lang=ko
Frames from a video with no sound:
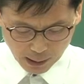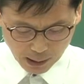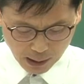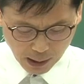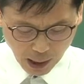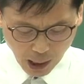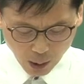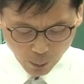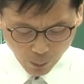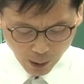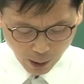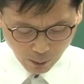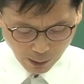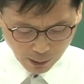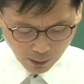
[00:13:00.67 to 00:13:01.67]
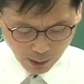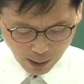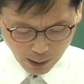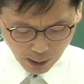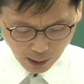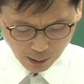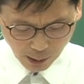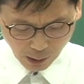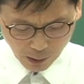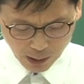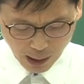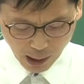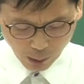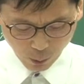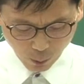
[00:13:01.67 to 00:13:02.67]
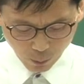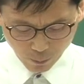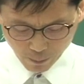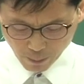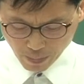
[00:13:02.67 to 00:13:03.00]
창호에 관련된 얘기인데요. 창호.